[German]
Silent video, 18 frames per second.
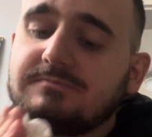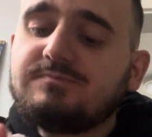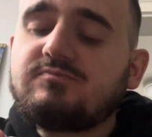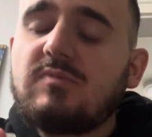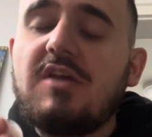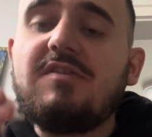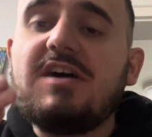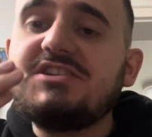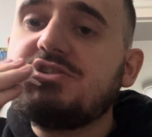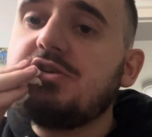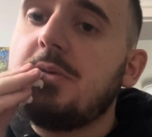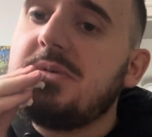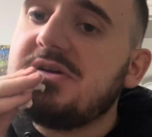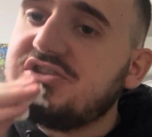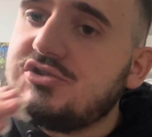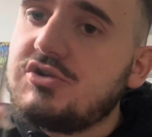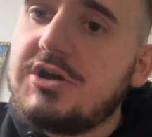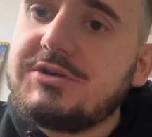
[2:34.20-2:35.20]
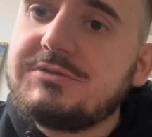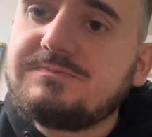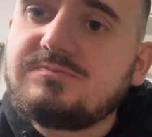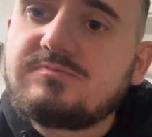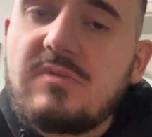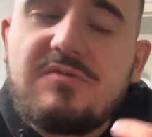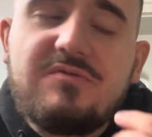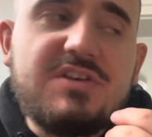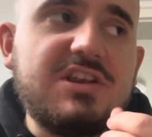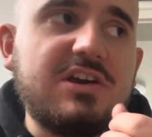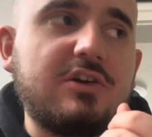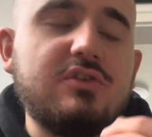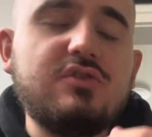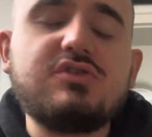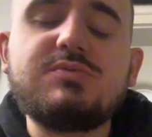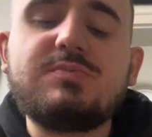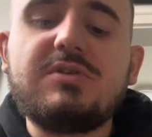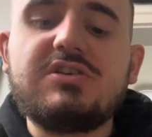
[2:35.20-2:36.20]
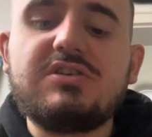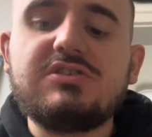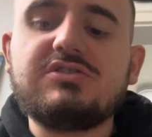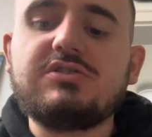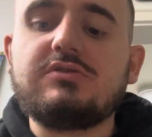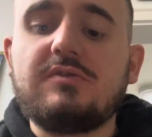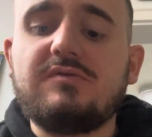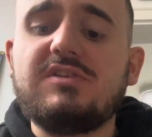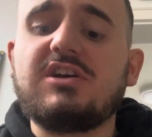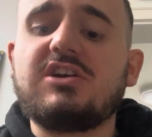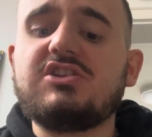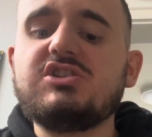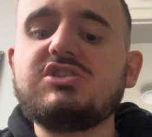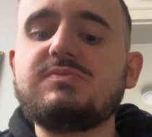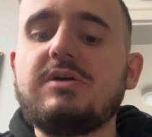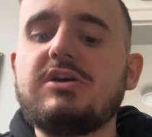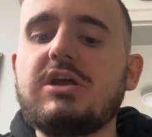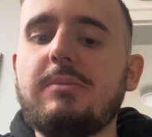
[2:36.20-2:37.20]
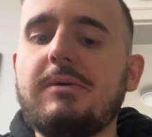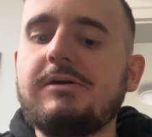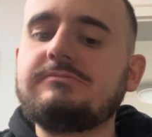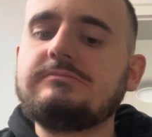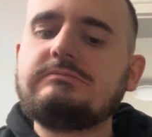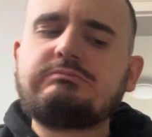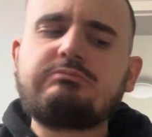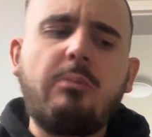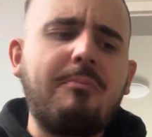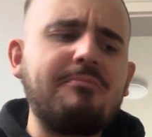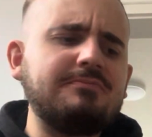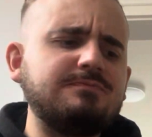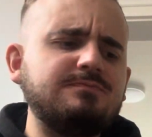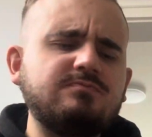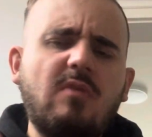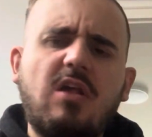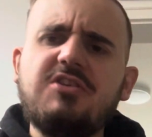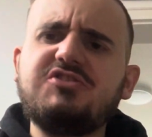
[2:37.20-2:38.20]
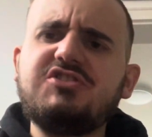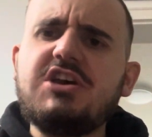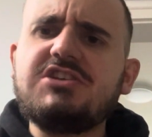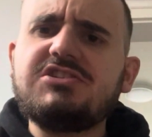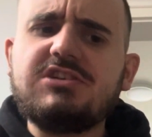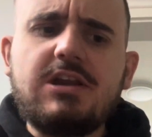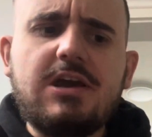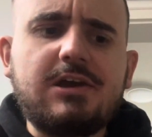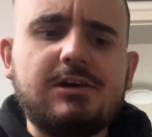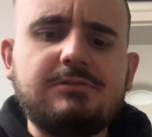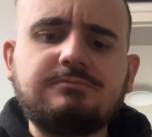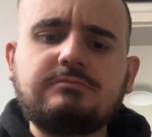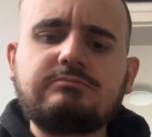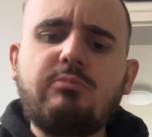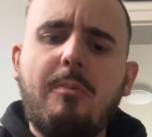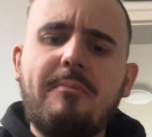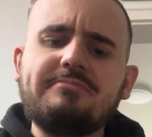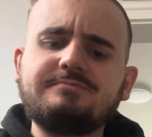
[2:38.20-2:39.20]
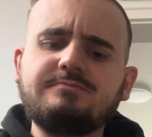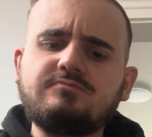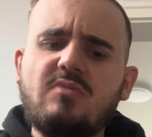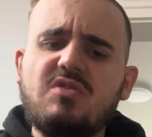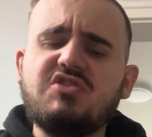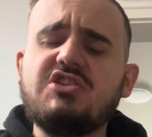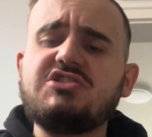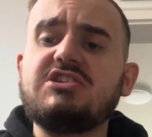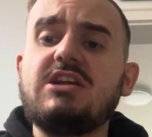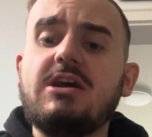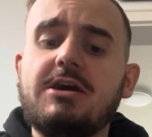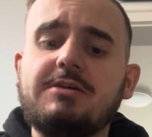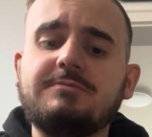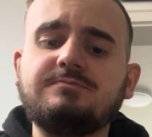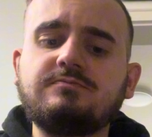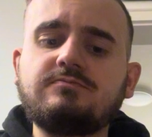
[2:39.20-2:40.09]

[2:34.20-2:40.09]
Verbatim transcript: Ich weiß nicht, ob man es hört, wie der knusprig ist oder wie der knuspert, aber sehr, sehr lecker. Sehr, sehr lecker.